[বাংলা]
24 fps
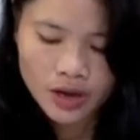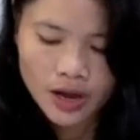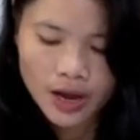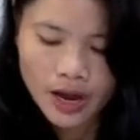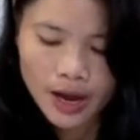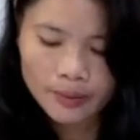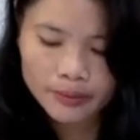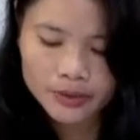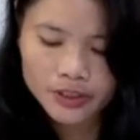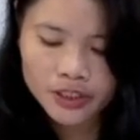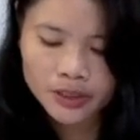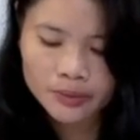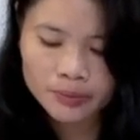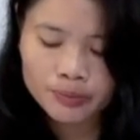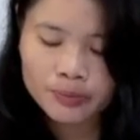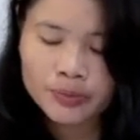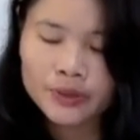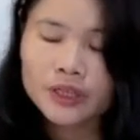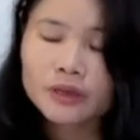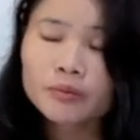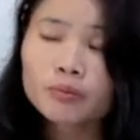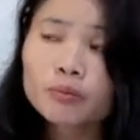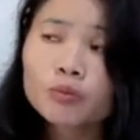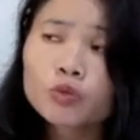আমাদের
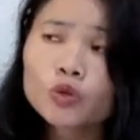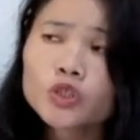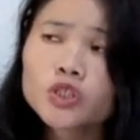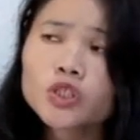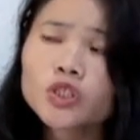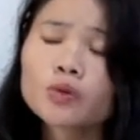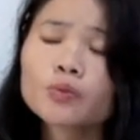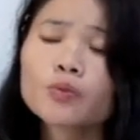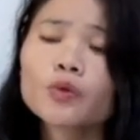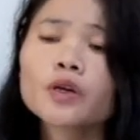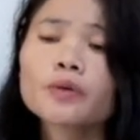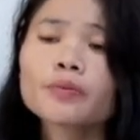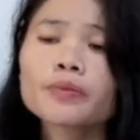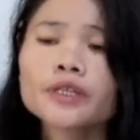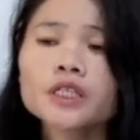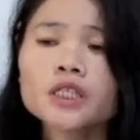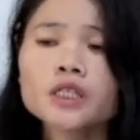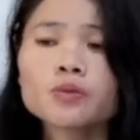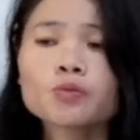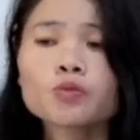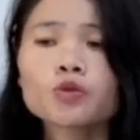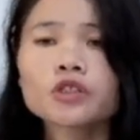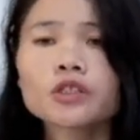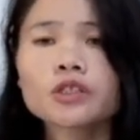পুষ্টির উপরে বিশেষ
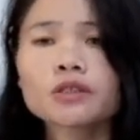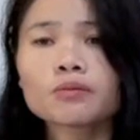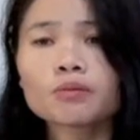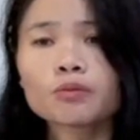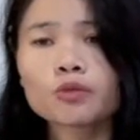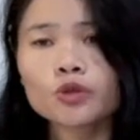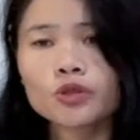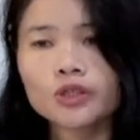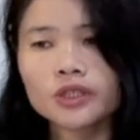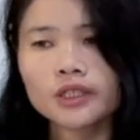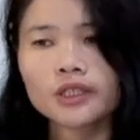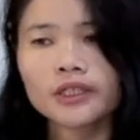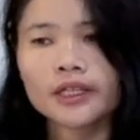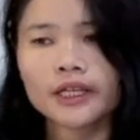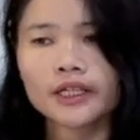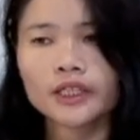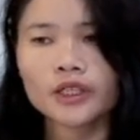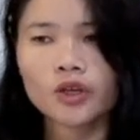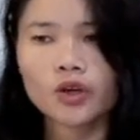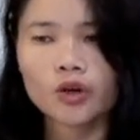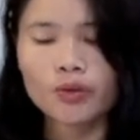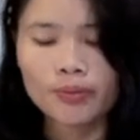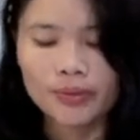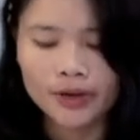পুষ্টি দেখতে
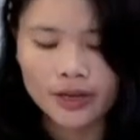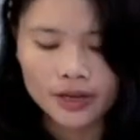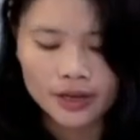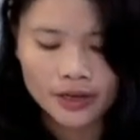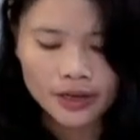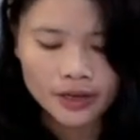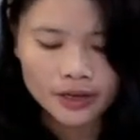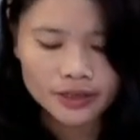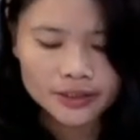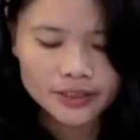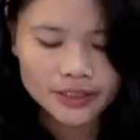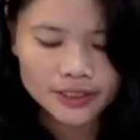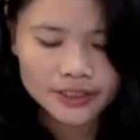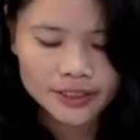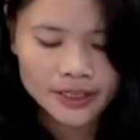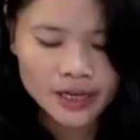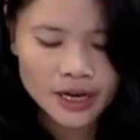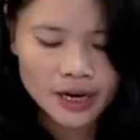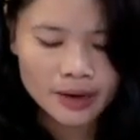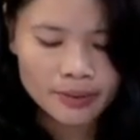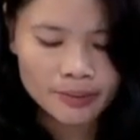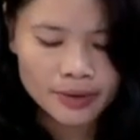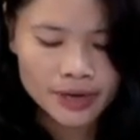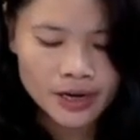হবে যেটা
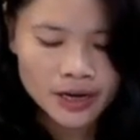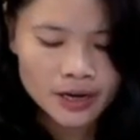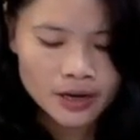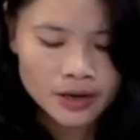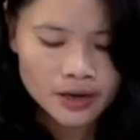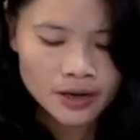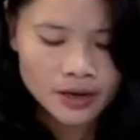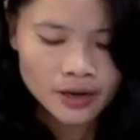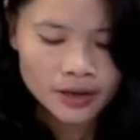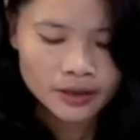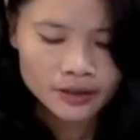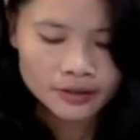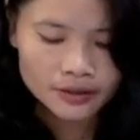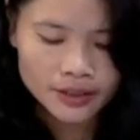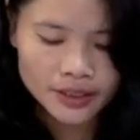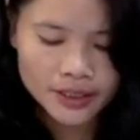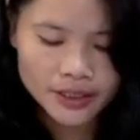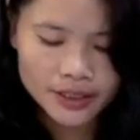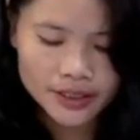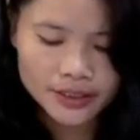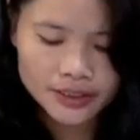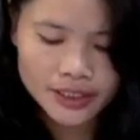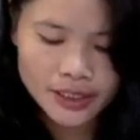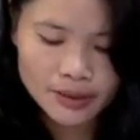আমরা
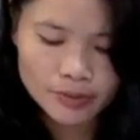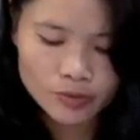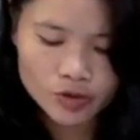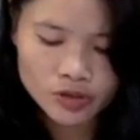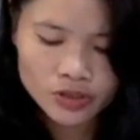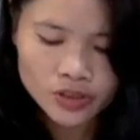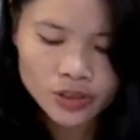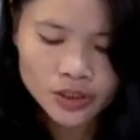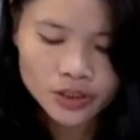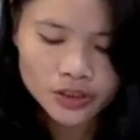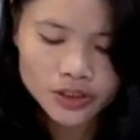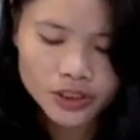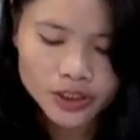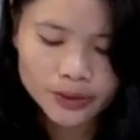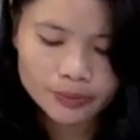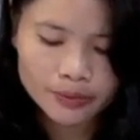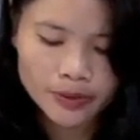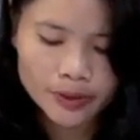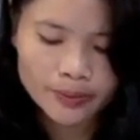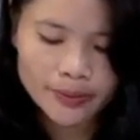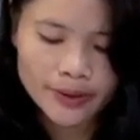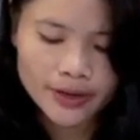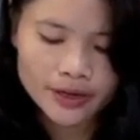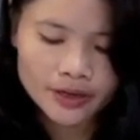দেখি যেমন
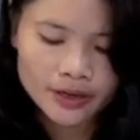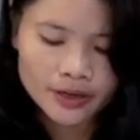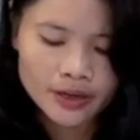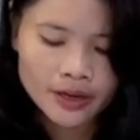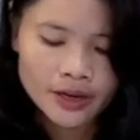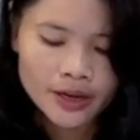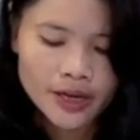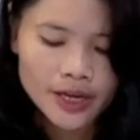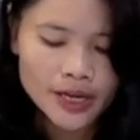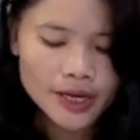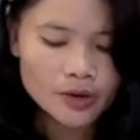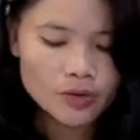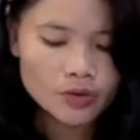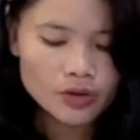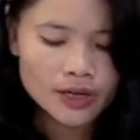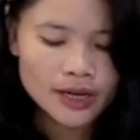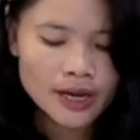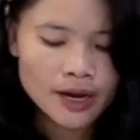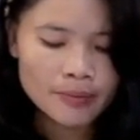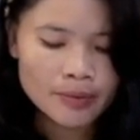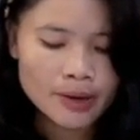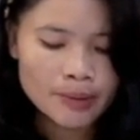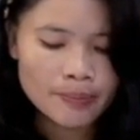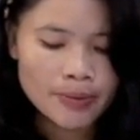ট্রিপটিফেন এগুলি
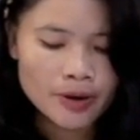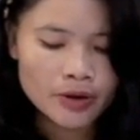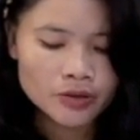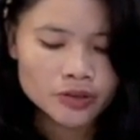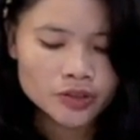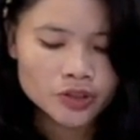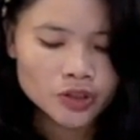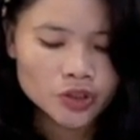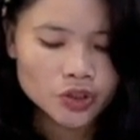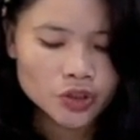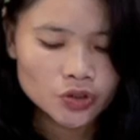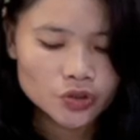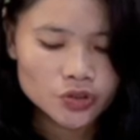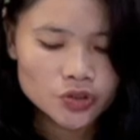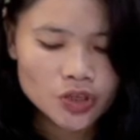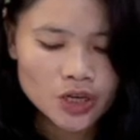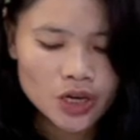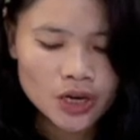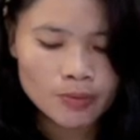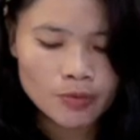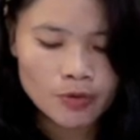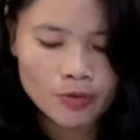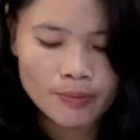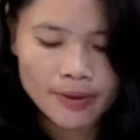আমরা পাওয়া যায় স্বচ্ছ
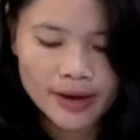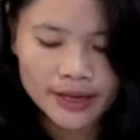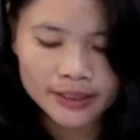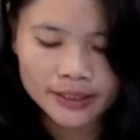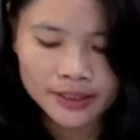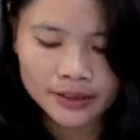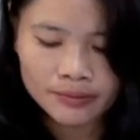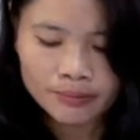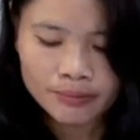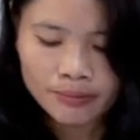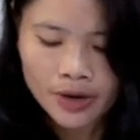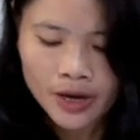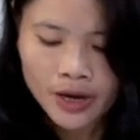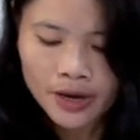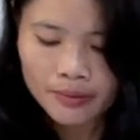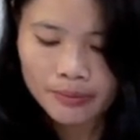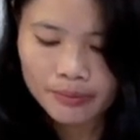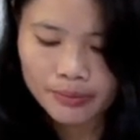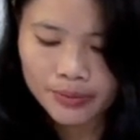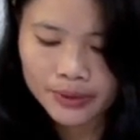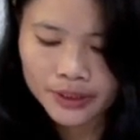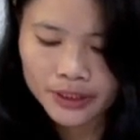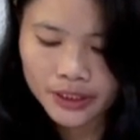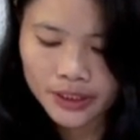এবং বাদাম
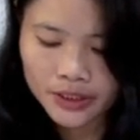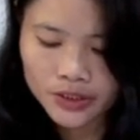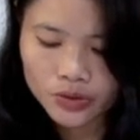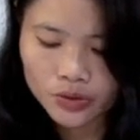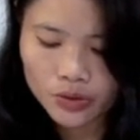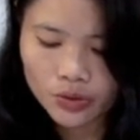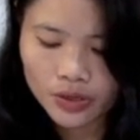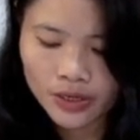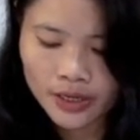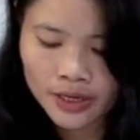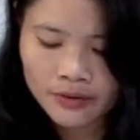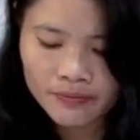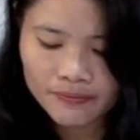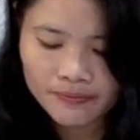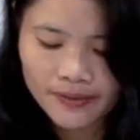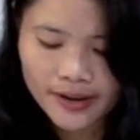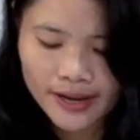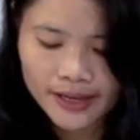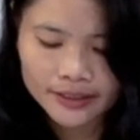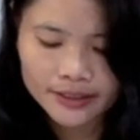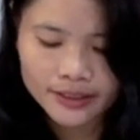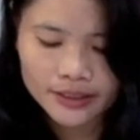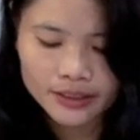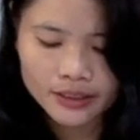বিশেষ করে
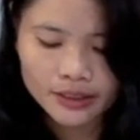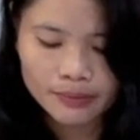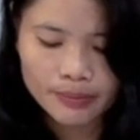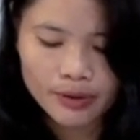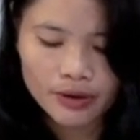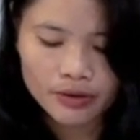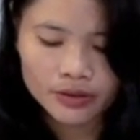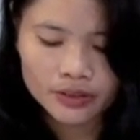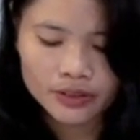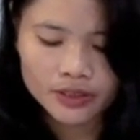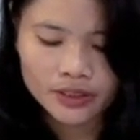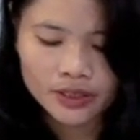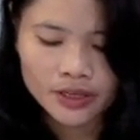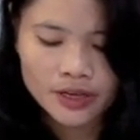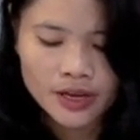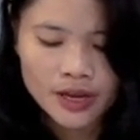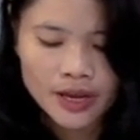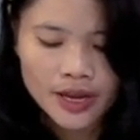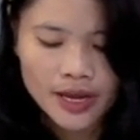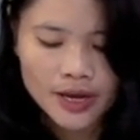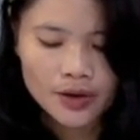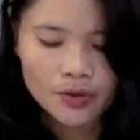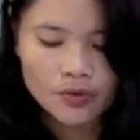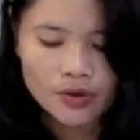ফ্ল্যাক্সিতে পাওয়া যায়
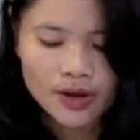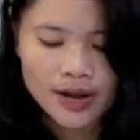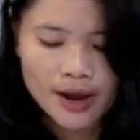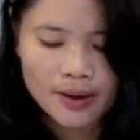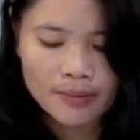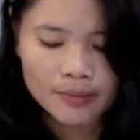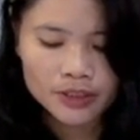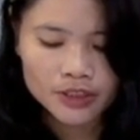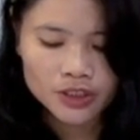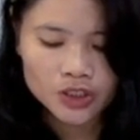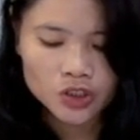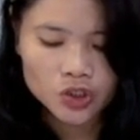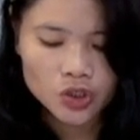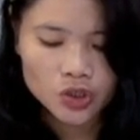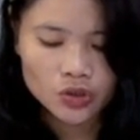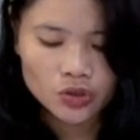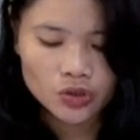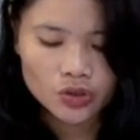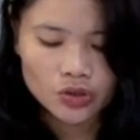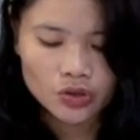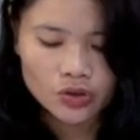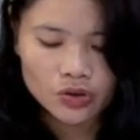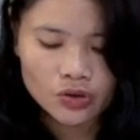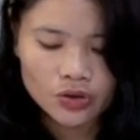এগুলি আমাদের
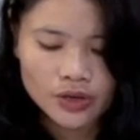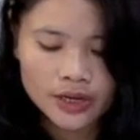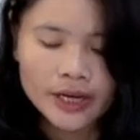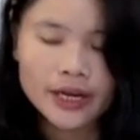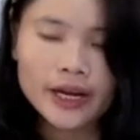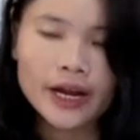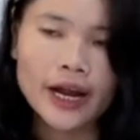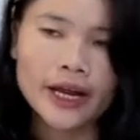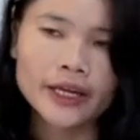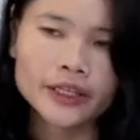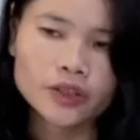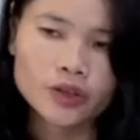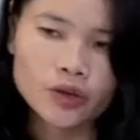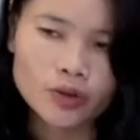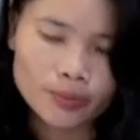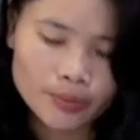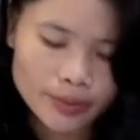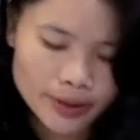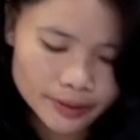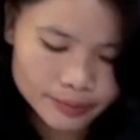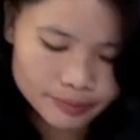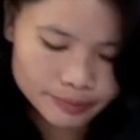সংগ্রহ করে খাইতে হবে